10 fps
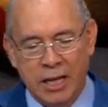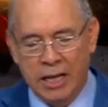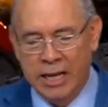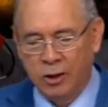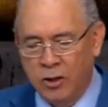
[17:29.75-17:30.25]

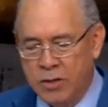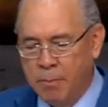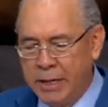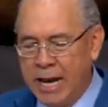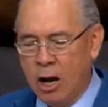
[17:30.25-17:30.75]
Y entonces,
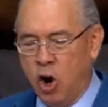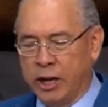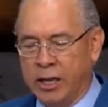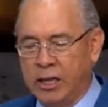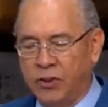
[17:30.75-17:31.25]
mira lo
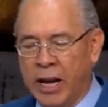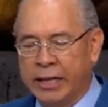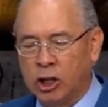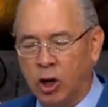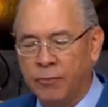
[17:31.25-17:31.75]
que dice el
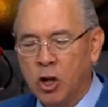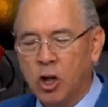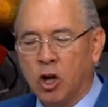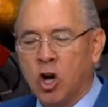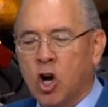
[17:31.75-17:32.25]
escritor,
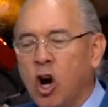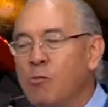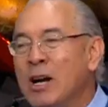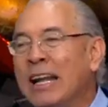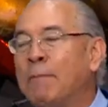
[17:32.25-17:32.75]

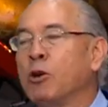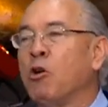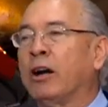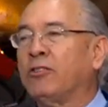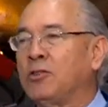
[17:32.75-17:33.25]
como en la
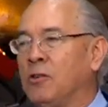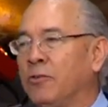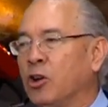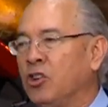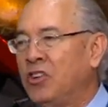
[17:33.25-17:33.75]
provocación.
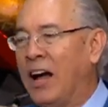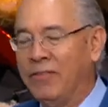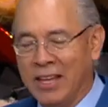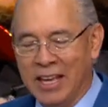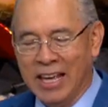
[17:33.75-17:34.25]
O
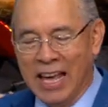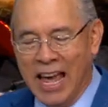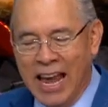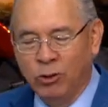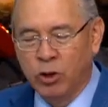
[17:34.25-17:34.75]
sea,
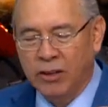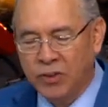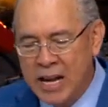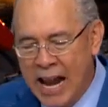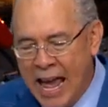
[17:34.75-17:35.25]

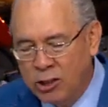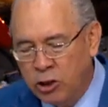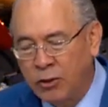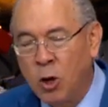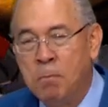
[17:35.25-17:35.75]
endurecer el
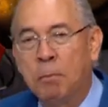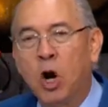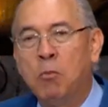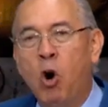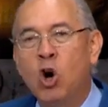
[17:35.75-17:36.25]
corazón
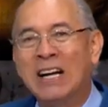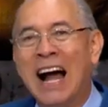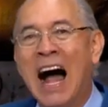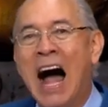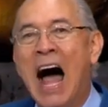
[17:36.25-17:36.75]

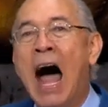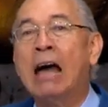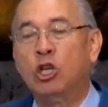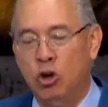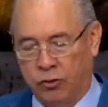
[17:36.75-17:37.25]
provoca a
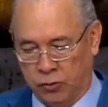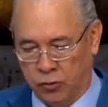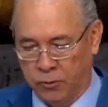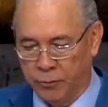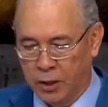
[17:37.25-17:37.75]

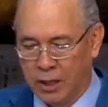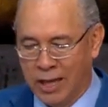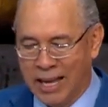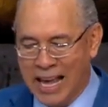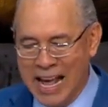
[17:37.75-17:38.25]
Dios.
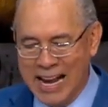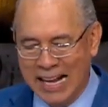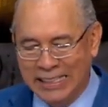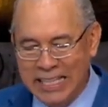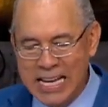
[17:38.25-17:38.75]
En
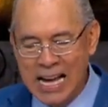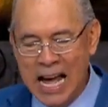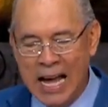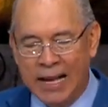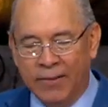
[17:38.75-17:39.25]
el
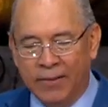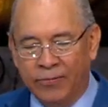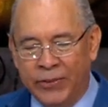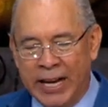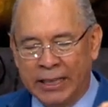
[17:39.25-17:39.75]
día
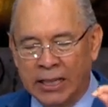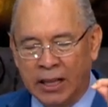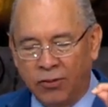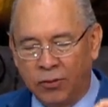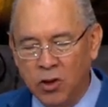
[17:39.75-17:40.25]
de la
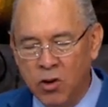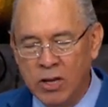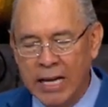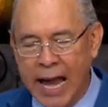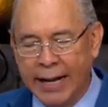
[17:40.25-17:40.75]

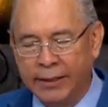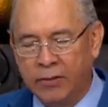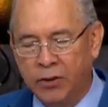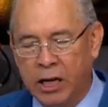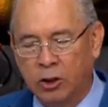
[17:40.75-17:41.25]
tentación en el
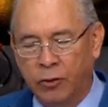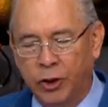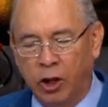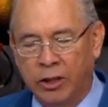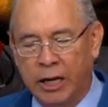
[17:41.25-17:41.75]
desierto,
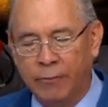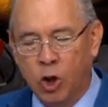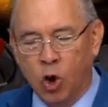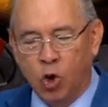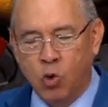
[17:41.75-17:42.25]
donde
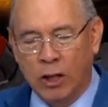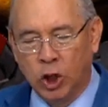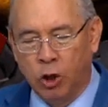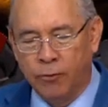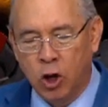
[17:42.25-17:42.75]

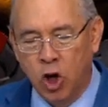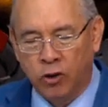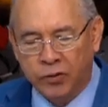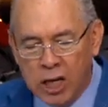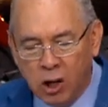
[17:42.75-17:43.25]
cuando
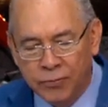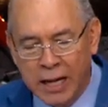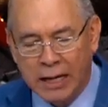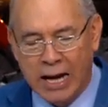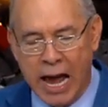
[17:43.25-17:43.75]
los hijos
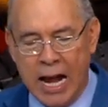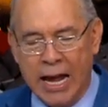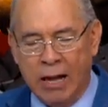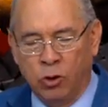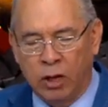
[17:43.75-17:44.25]
de Israel
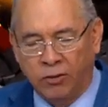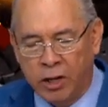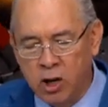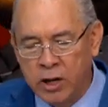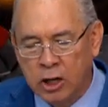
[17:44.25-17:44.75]

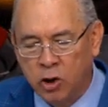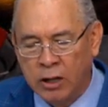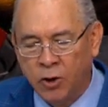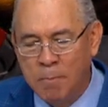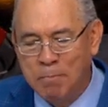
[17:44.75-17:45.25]
endurecieron el
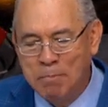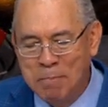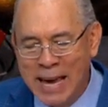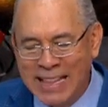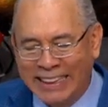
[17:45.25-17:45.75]
corazón,
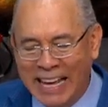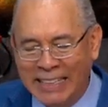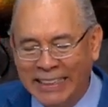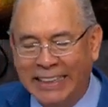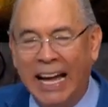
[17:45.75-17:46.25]
me
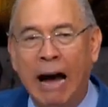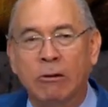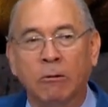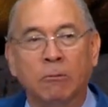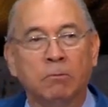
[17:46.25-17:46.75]

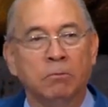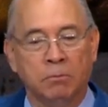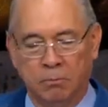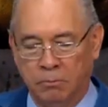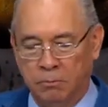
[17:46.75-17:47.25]
tentaron,
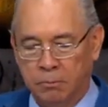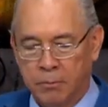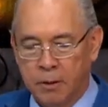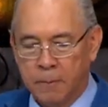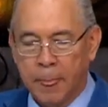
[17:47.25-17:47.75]

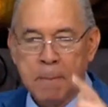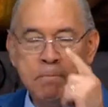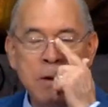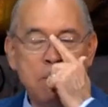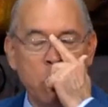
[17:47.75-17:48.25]

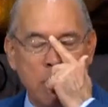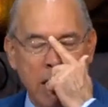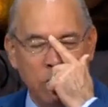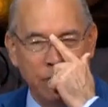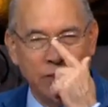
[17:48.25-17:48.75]
me
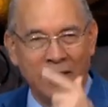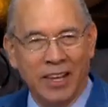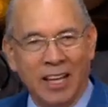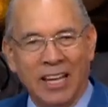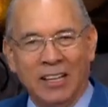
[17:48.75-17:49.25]
probaron.
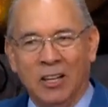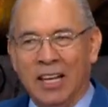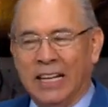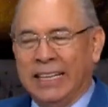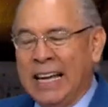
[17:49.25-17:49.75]

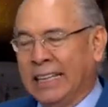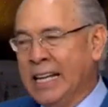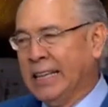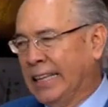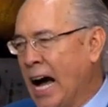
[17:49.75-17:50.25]
¿Qué es
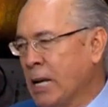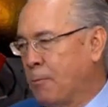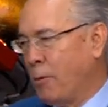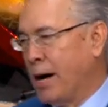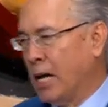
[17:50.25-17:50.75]
tentar y
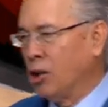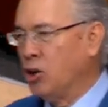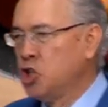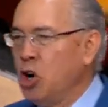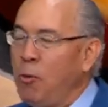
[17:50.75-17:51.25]
probar a
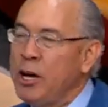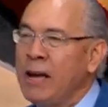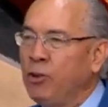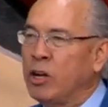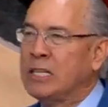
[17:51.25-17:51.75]
Dios? Yo voy a
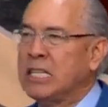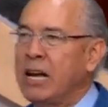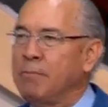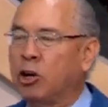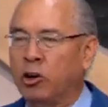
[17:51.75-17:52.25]

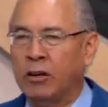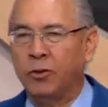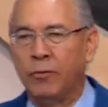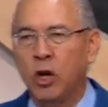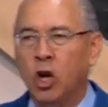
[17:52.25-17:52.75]
endurecer mi
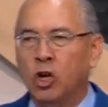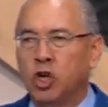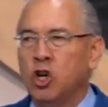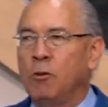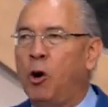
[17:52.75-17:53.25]
corazón.
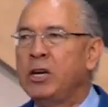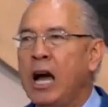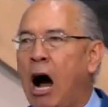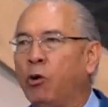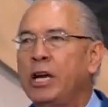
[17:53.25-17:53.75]
Yo no voy
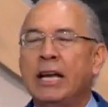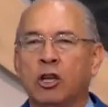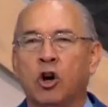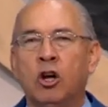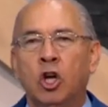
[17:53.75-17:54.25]
a oír a
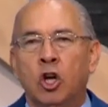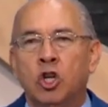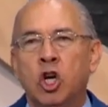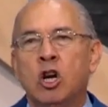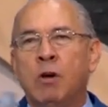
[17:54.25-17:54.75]
Dios.
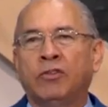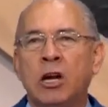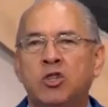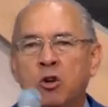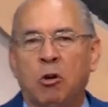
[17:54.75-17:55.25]
Yo no voy a
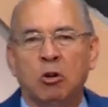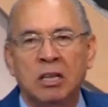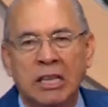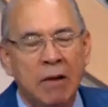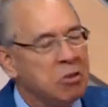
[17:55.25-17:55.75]
hacer su
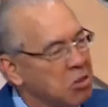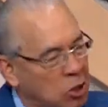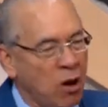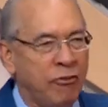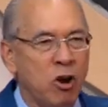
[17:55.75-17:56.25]
voluntad. De
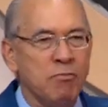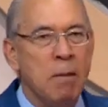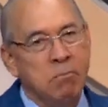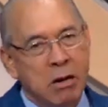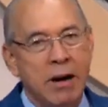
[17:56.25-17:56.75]
todas formas,
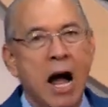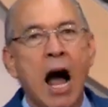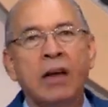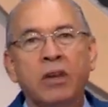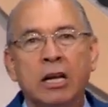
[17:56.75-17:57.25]
me va
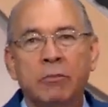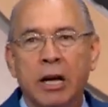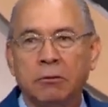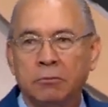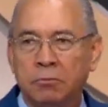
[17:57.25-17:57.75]
a salir
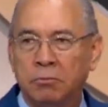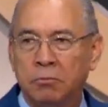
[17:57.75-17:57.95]
bien.